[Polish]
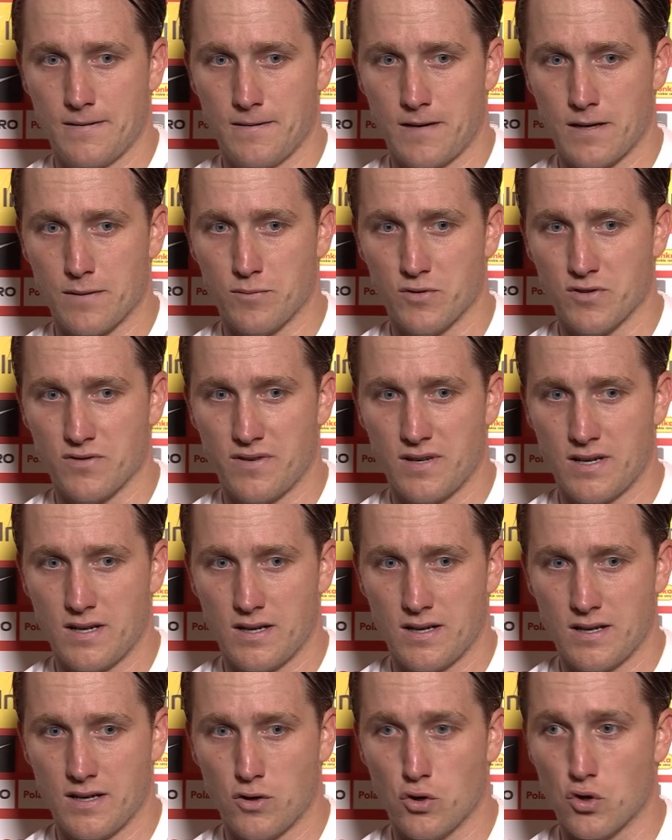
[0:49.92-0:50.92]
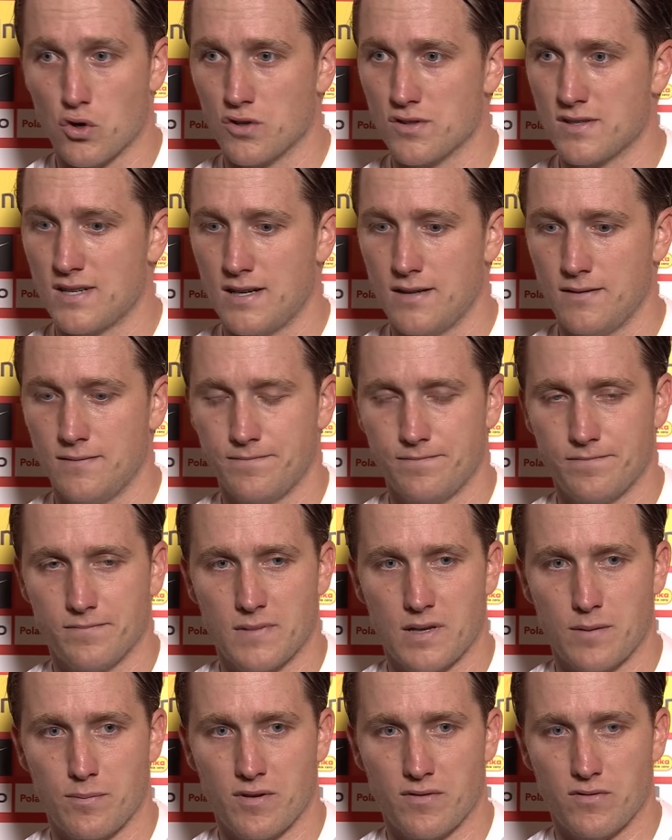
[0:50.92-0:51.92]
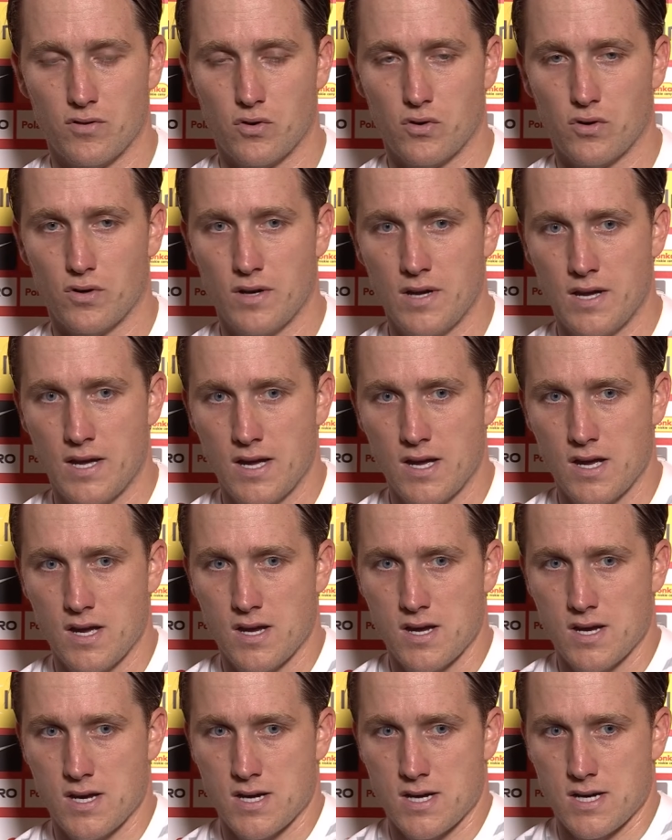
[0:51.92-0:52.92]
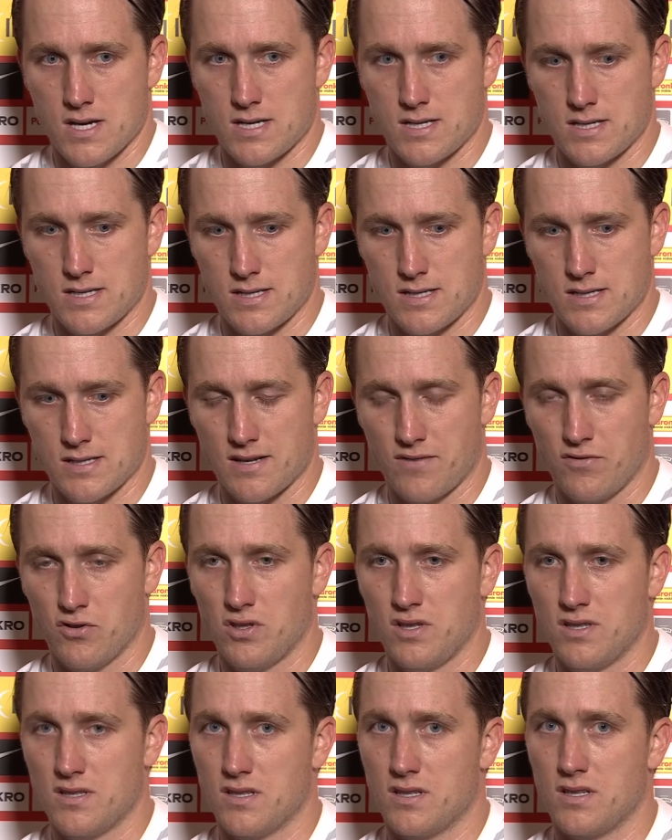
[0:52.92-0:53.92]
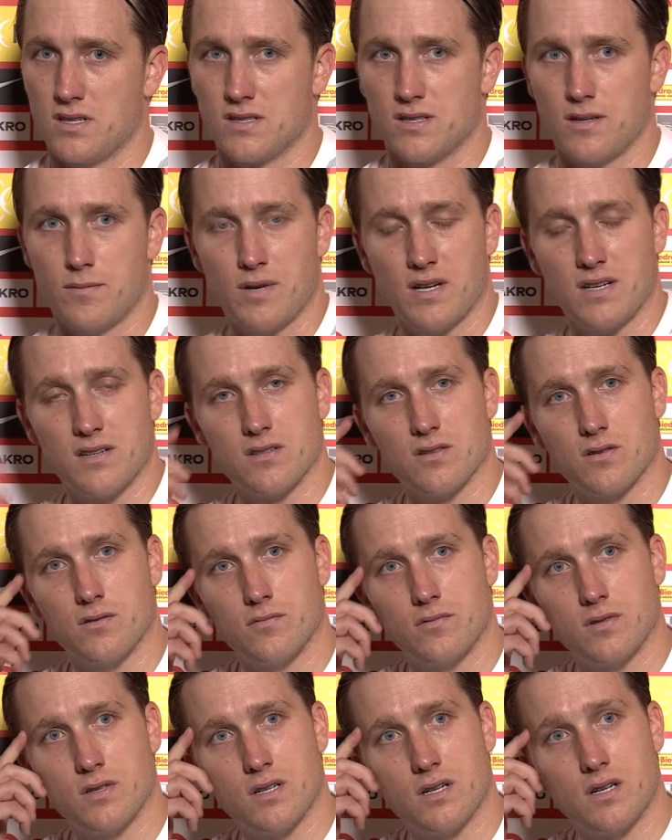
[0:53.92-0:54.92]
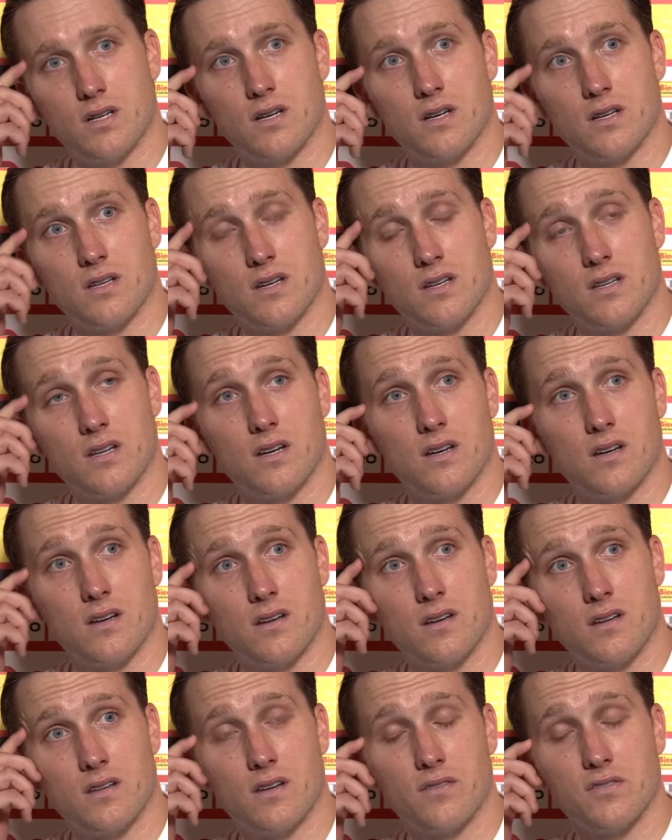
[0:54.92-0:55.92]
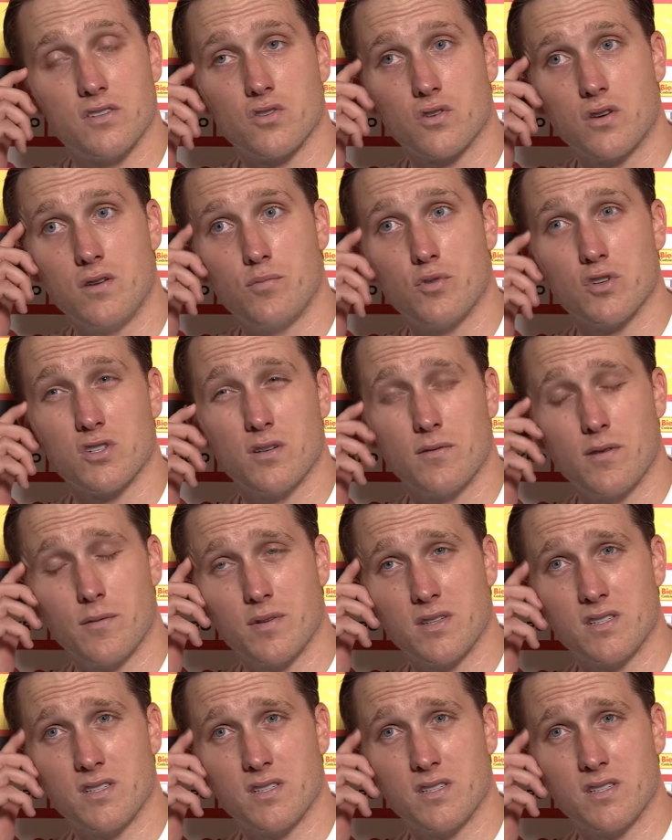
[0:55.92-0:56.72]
atmosfera gorąca, na pewno E, zawodnicy też zadbani są na, na, na, na wysokim poziomie.